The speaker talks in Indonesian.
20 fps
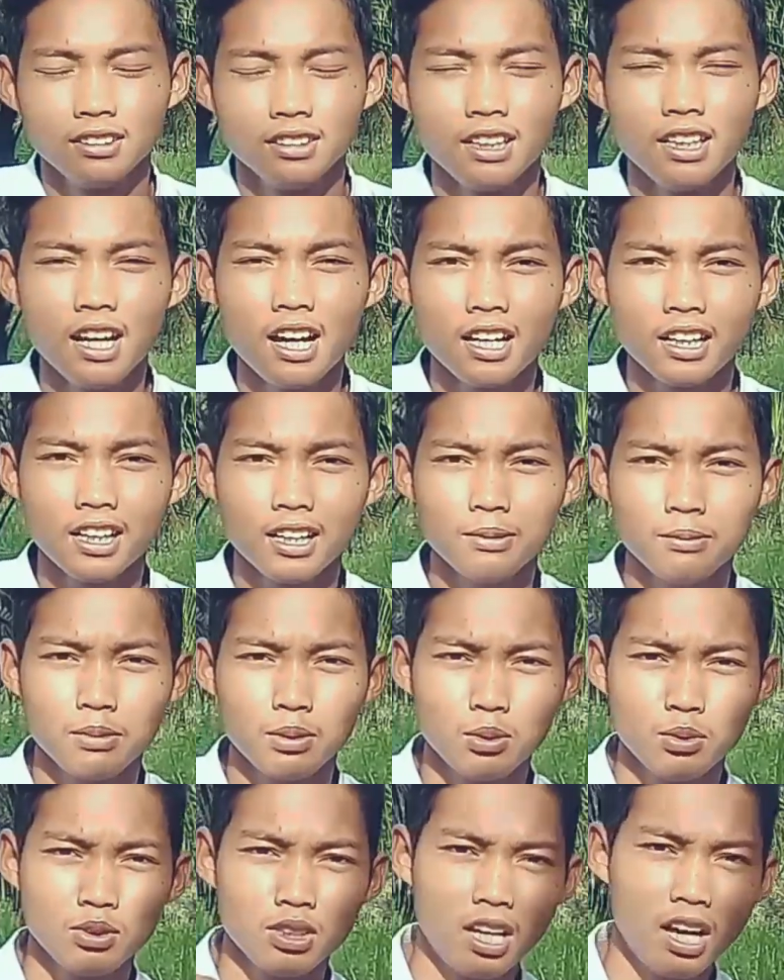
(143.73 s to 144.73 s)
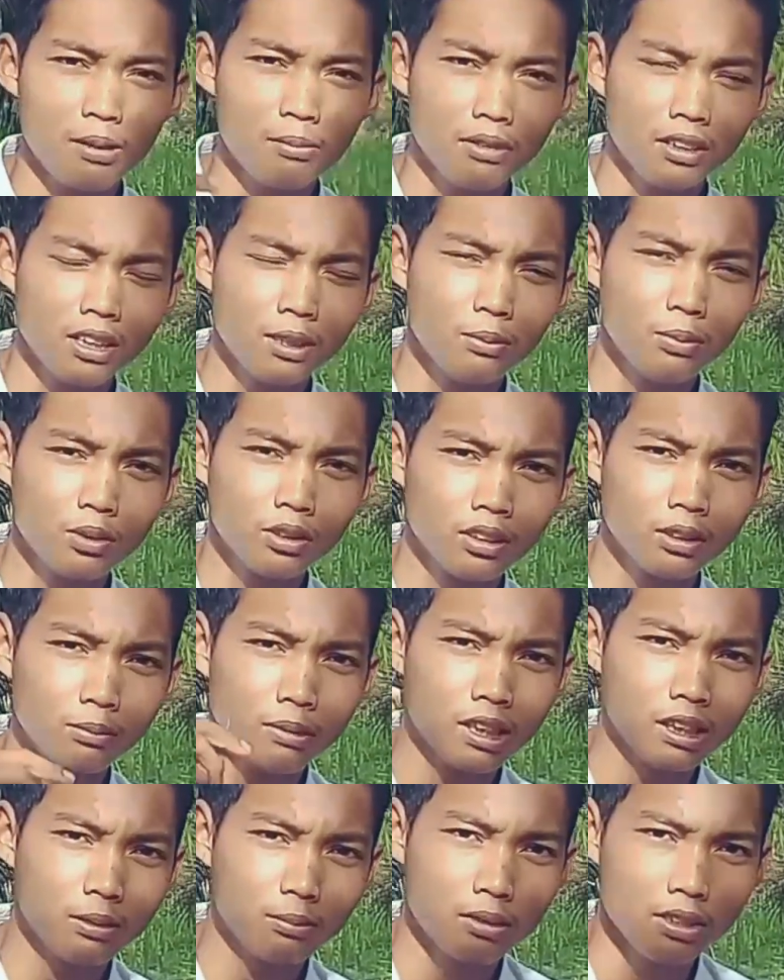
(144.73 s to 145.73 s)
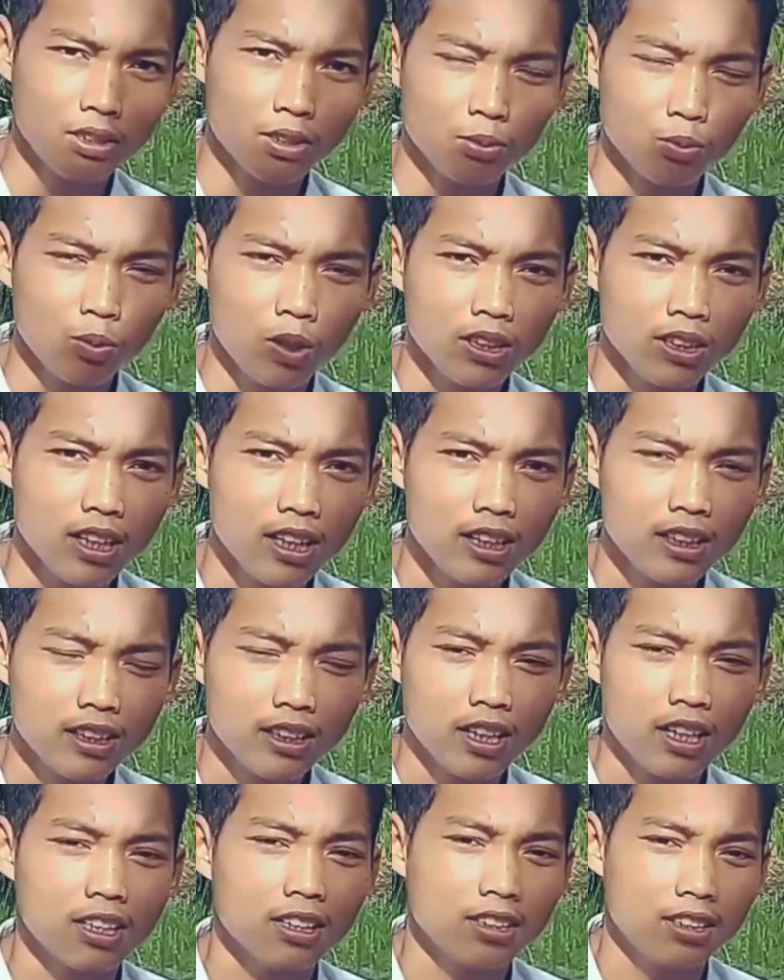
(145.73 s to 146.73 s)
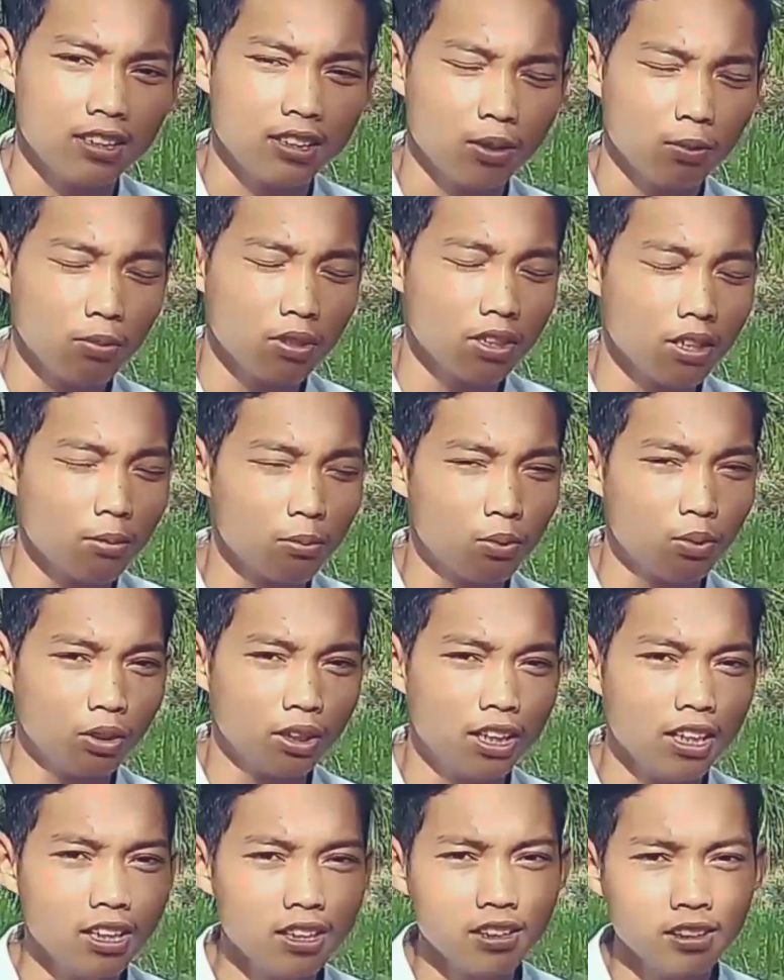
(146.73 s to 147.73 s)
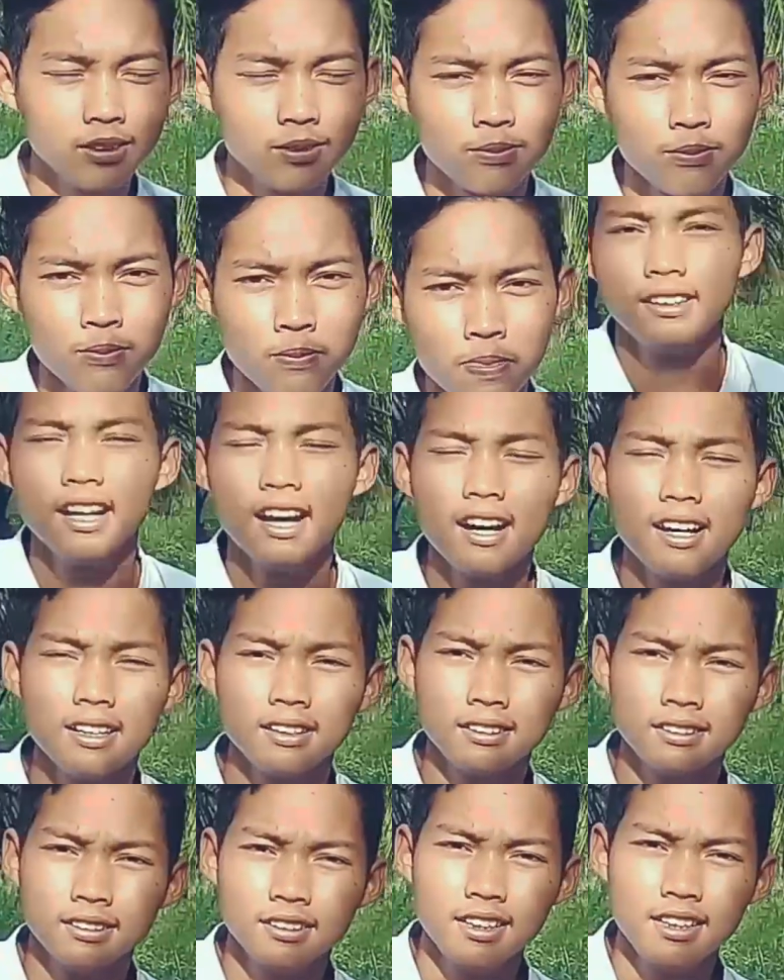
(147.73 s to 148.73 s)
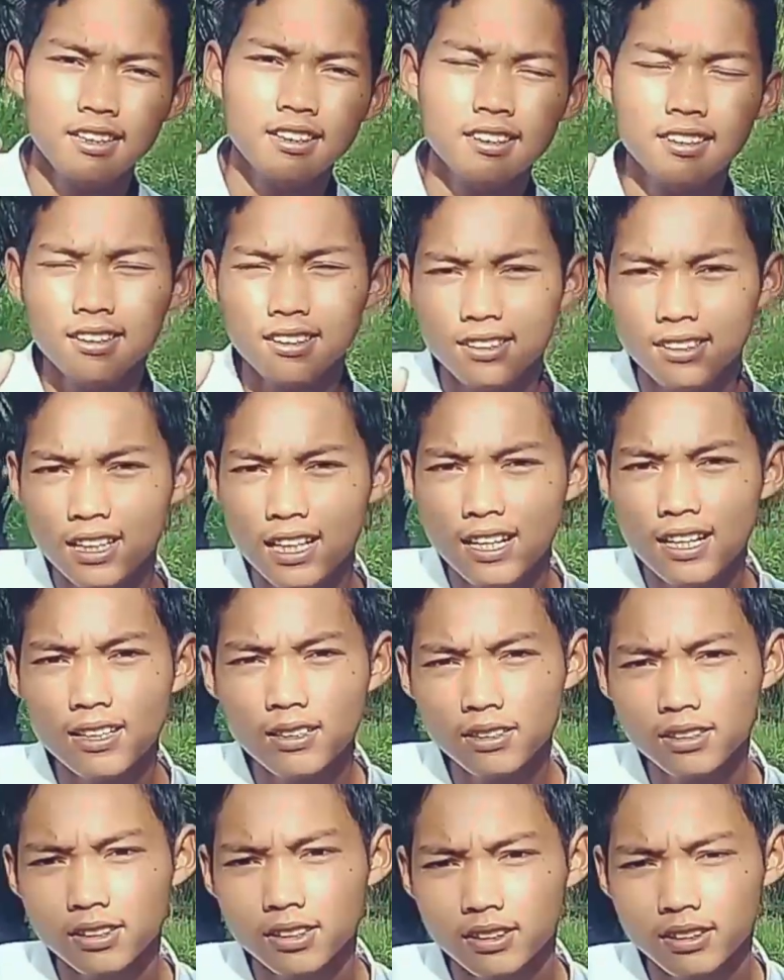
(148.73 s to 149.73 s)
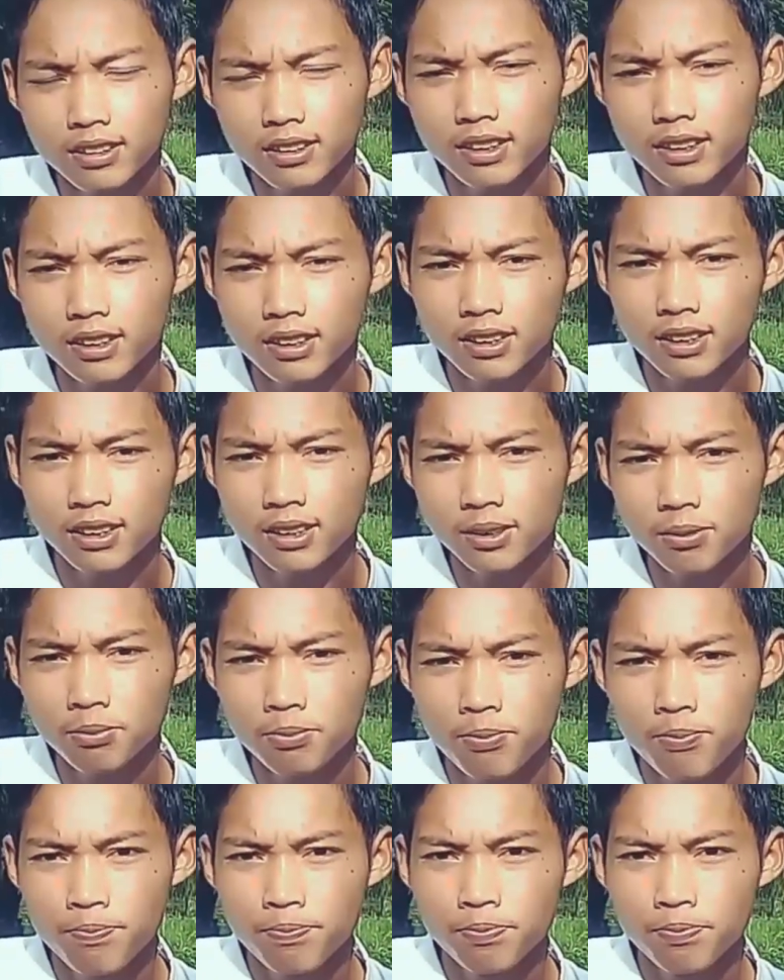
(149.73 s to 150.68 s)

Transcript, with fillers: saya akan berusaha menghibur teman-teman semuanya dengan sebisa mungkin dan intinya channel ini